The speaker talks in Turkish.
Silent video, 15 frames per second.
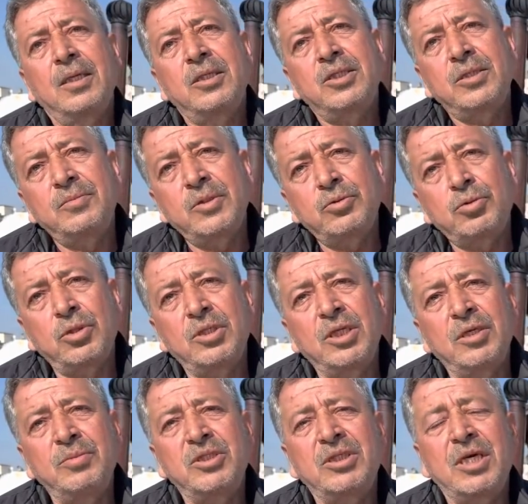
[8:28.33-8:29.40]
Şimdi
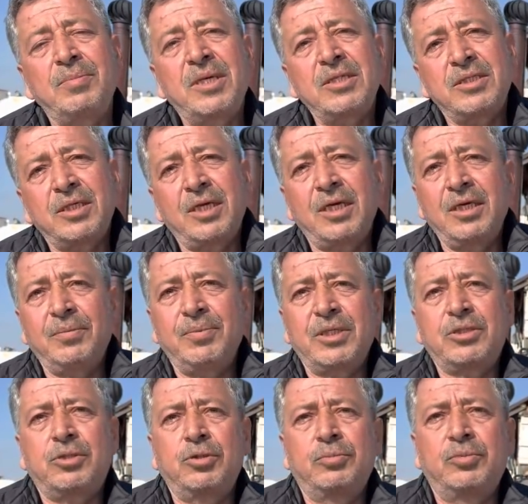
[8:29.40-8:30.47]
söylediğimizde ben Selanik
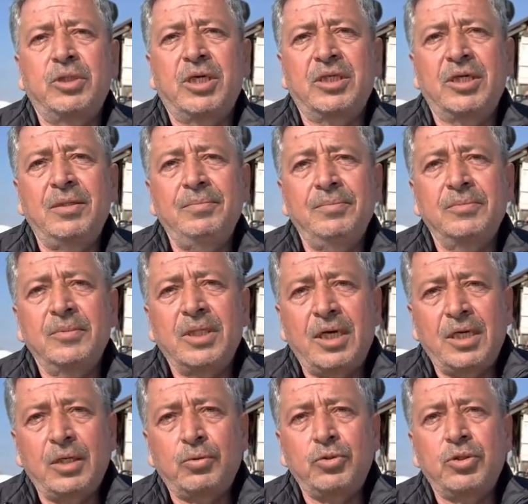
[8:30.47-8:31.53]
besliyorum diyor adam.
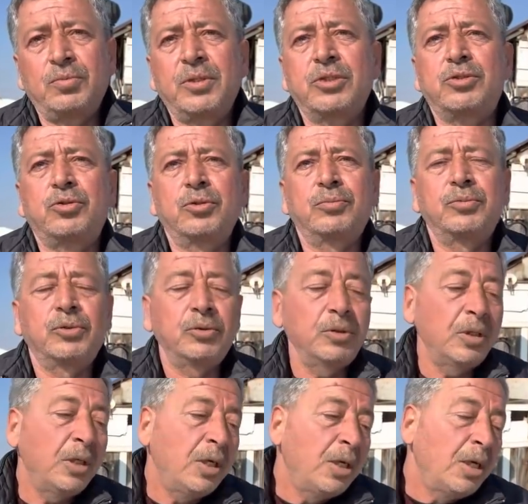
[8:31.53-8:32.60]
Daire kuşu besliyorum diyor.
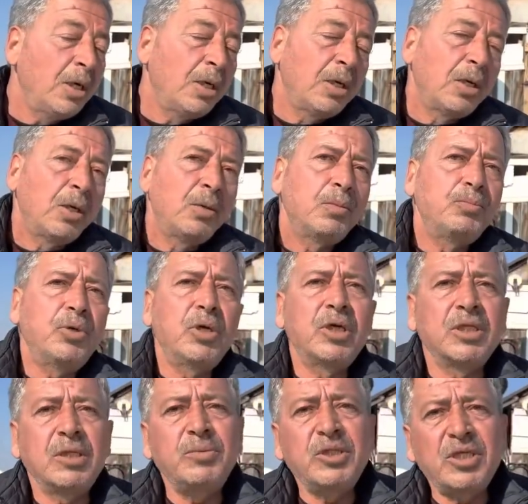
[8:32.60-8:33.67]

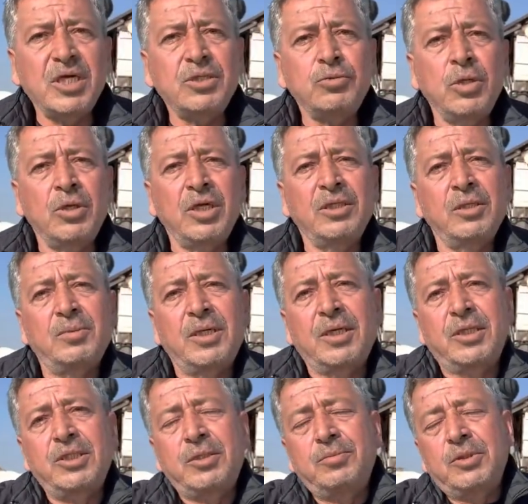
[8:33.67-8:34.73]
Böyle de bir test söylendi
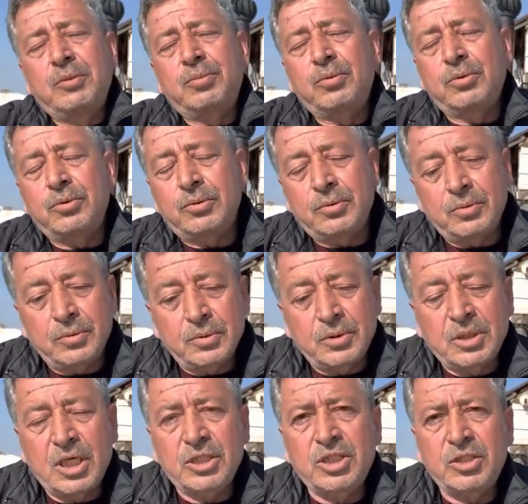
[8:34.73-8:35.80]
bana. Şimdi bunu
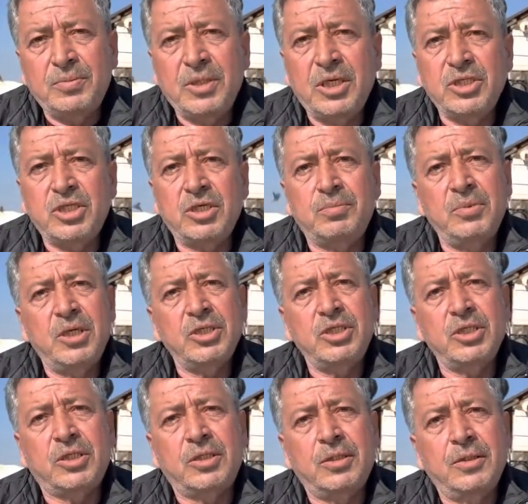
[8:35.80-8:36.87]
tartışmaya açık mı?
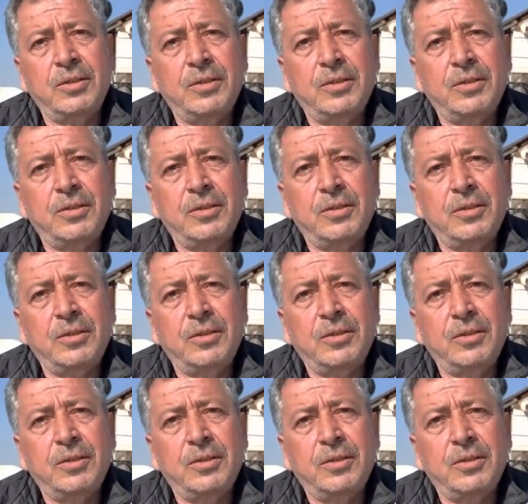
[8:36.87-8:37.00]
Açık.